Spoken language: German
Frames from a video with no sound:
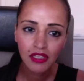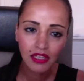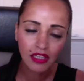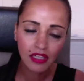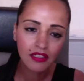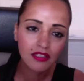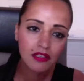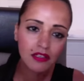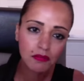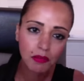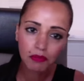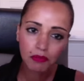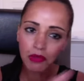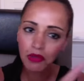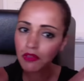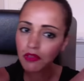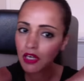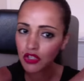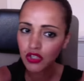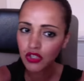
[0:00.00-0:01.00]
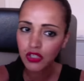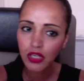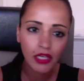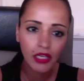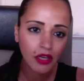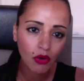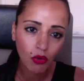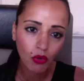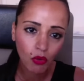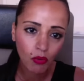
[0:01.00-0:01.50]
da ist es bei mir wieder steil
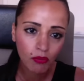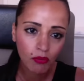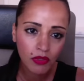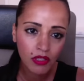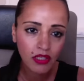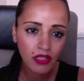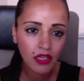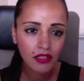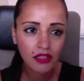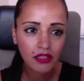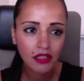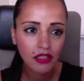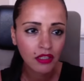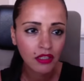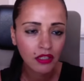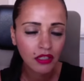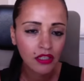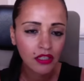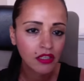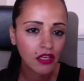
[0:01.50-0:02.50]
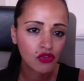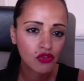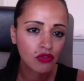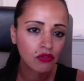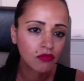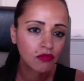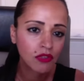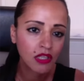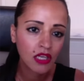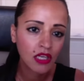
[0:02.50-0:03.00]
nach oben gegangen. Da gingen dann
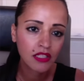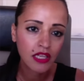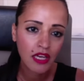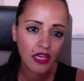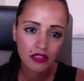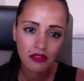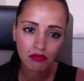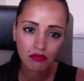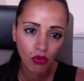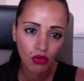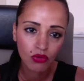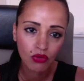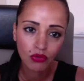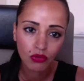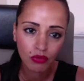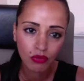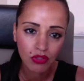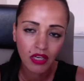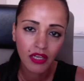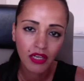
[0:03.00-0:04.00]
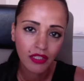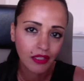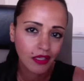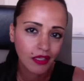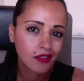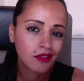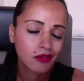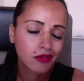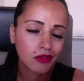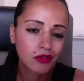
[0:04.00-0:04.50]
schon wieder die ersten Morddrohungen ein.
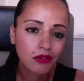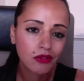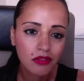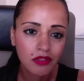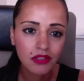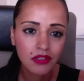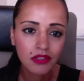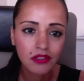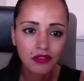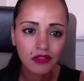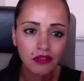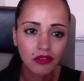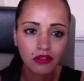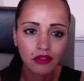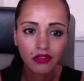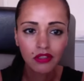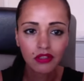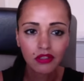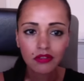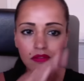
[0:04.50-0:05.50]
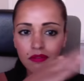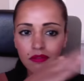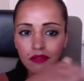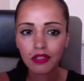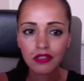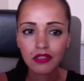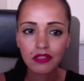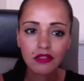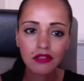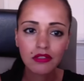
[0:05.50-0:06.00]
Also mhm. es ist so,
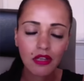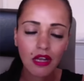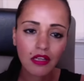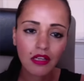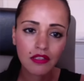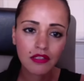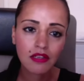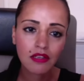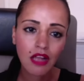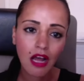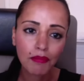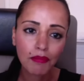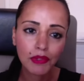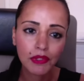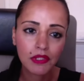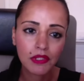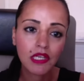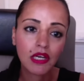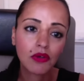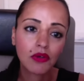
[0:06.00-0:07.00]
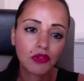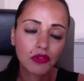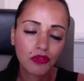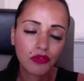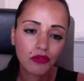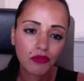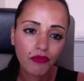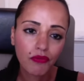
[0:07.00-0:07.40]
es ist ein Up and Down.